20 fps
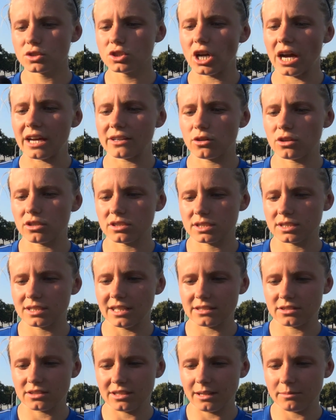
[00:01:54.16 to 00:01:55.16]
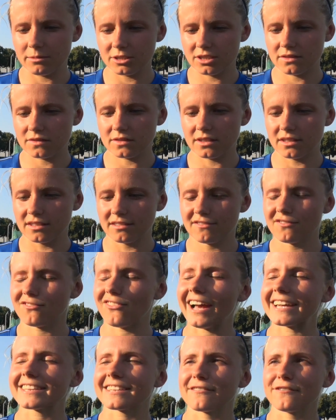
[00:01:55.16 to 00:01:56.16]
Ja, noch ist die Nationalmannschaft in
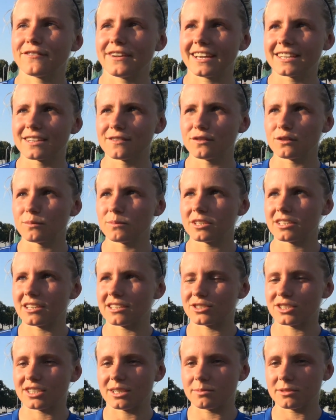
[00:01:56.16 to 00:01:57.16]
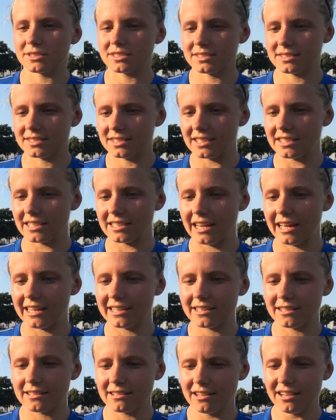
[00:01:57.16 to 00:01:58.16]
weiter Ferne für mich. Also ich habe jetzt in den
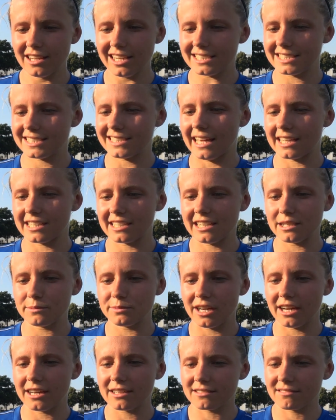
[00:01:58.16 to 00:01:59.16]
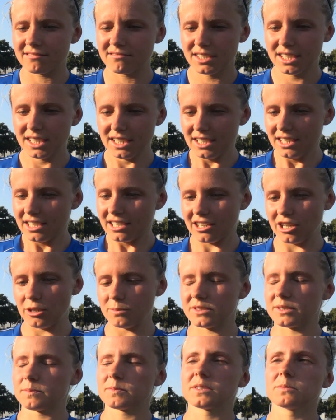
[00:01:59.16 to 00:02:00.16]
eine, letzten eineinhalb Jahren,
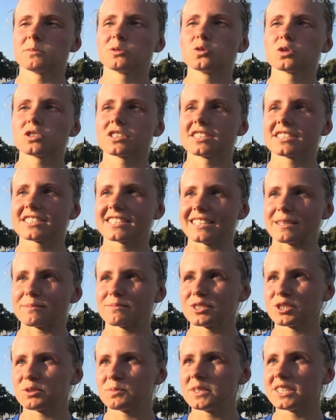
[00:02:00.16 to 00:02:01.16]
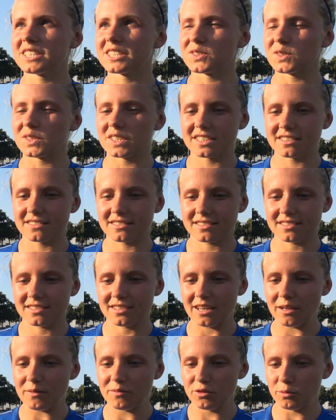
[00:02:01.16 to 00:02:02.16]
glaube 17 Minuten insgesamt gespielt und
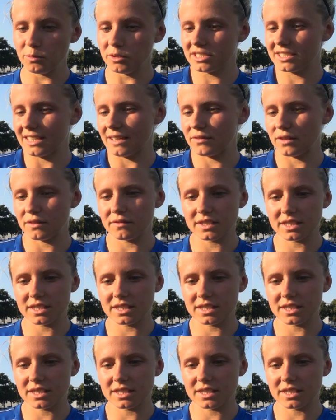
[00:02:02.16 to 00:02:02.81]
ähm, für mich ist einfach